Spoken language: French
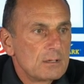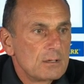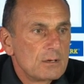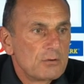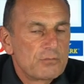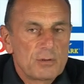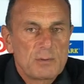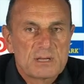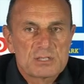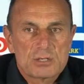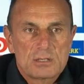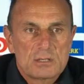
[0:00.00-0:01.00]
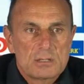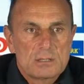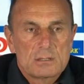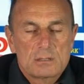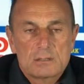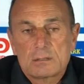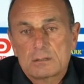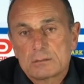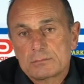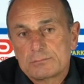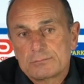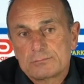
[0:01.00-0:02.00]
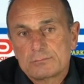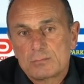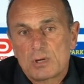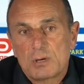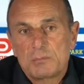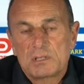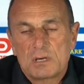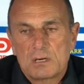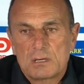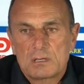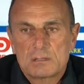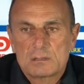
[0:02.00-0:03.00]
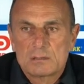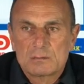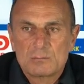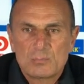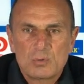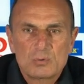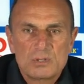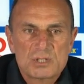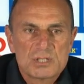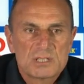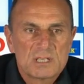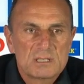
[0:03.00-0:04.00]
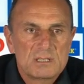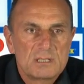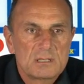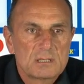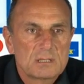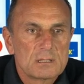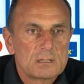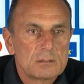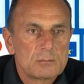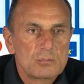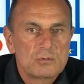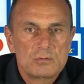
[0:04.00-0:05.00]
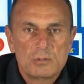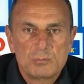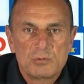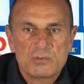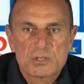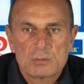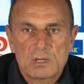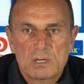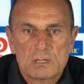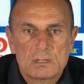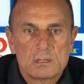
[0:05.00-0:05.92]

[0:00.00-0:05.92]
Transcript: on fait, un match, euh, première mi-temps, beaucoup de déchets techniques, beaucoup de mauvais choix,